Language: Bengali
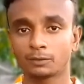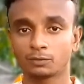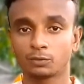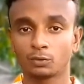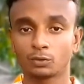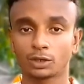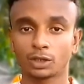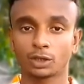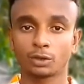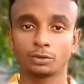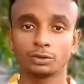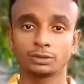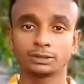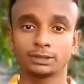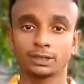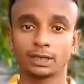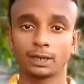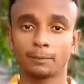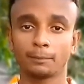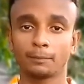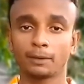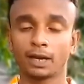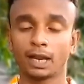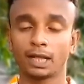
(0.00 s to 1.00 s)
স্মার্টফোনটা রয়েছে
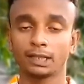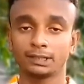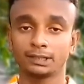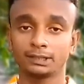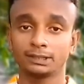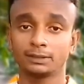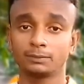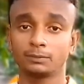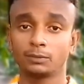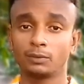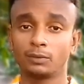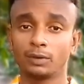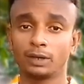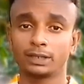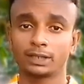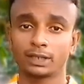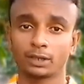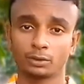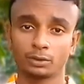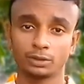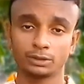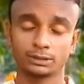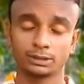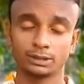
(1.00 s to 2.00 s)
আপনার হাতে যে
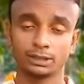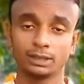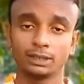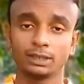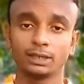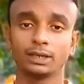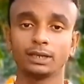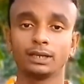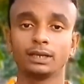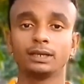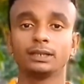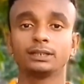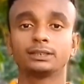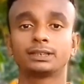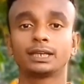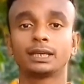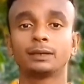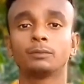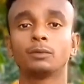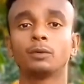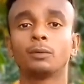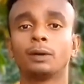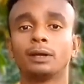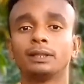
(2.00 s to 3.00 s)
মোবাইলটা রয়েছে
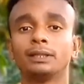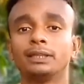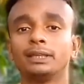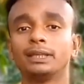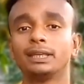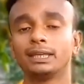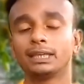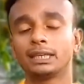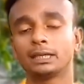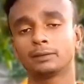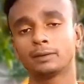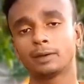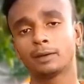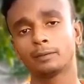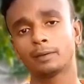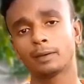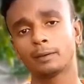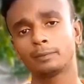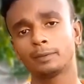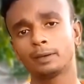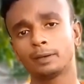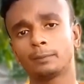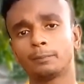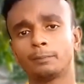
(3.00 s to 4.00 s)
সেই মোবাইল দিয়েই কীভাবে
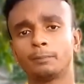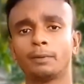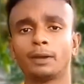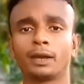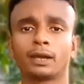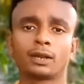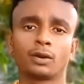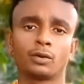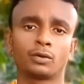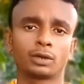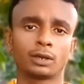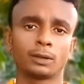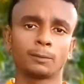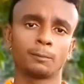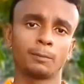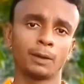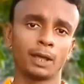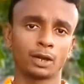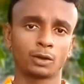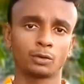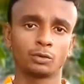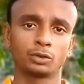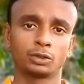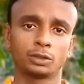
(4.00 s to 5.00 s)
আপনি ব্যাকগ্রাউন্ডকে
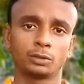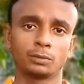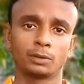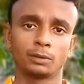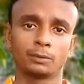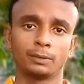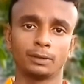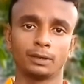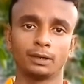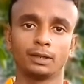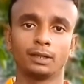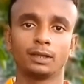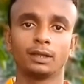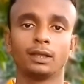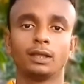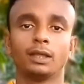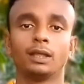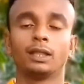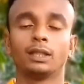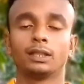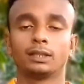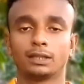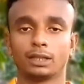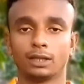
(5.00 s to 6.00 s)
ব্লার করতে পারবেন
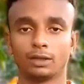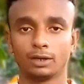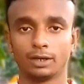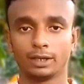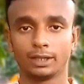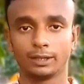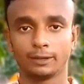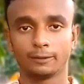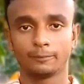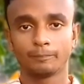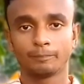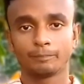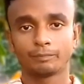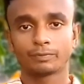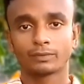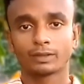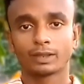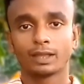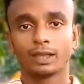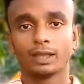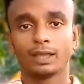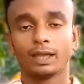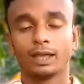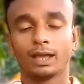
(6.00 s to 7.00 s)
তাহলে
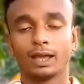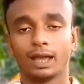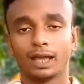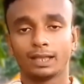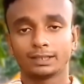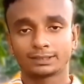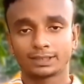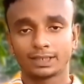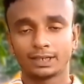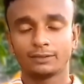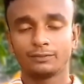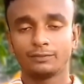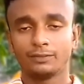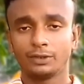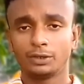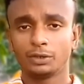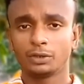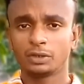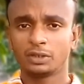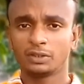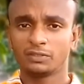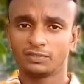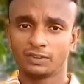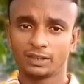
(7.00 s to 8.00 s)
আজকের এই
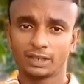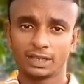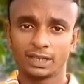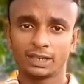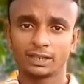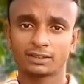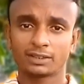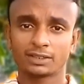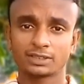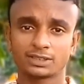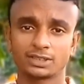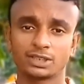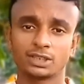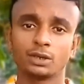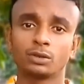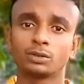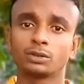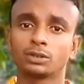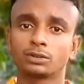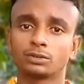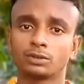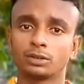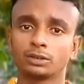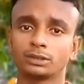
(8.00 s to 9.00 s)
ভিডিওটি ভেরি ইন্টারেস্টিং
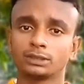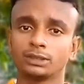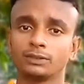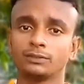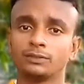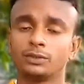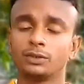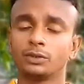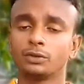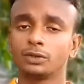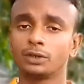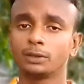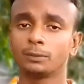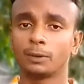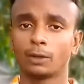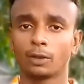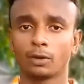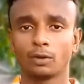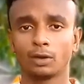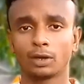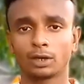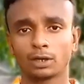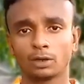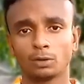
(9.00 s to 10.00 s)
হতে চলেছে ভিডিওটি
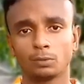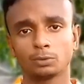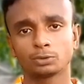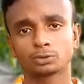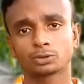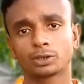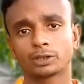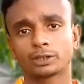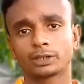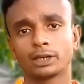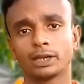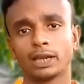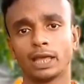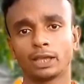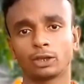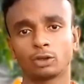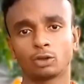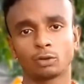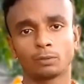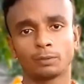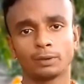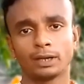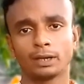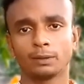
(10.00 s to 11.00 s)
ভালো লাগলে অবশ্যই একটি লাইক
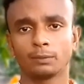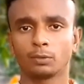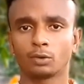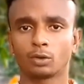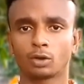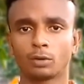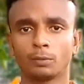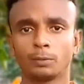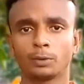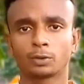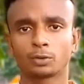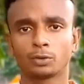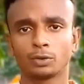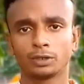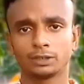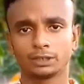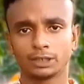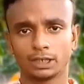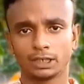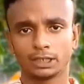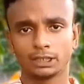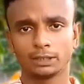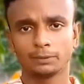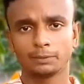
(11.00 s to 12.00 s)
করবেন এবং কমেন্ট করে
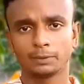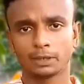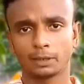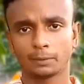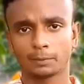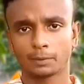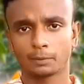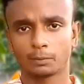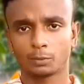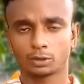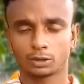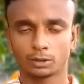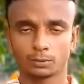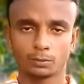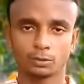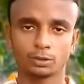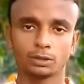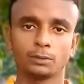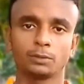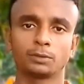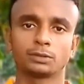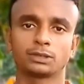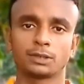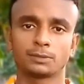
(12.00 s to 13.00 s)
জানিয়ে দিবেন আপনার
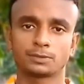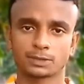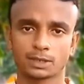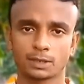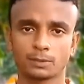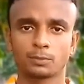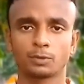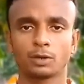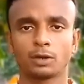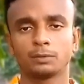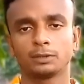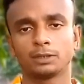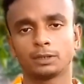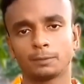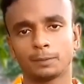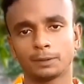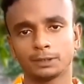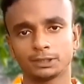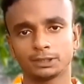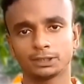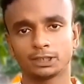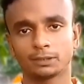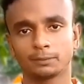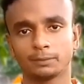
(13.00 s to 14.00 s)
মতামত এবং সাবস্ক্রাইব করে আমাদের
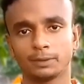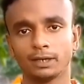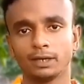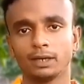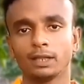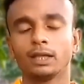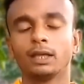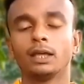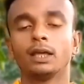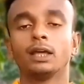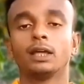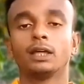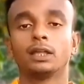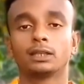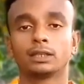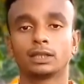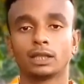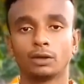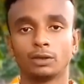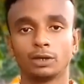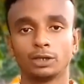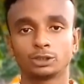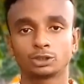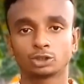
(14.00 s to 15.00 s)
পাশে থাকবেন
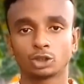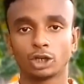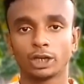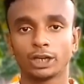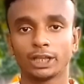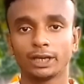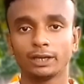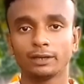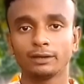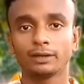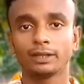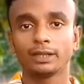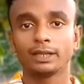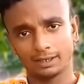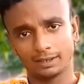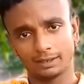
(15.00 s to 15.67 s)
তাহলে চলেন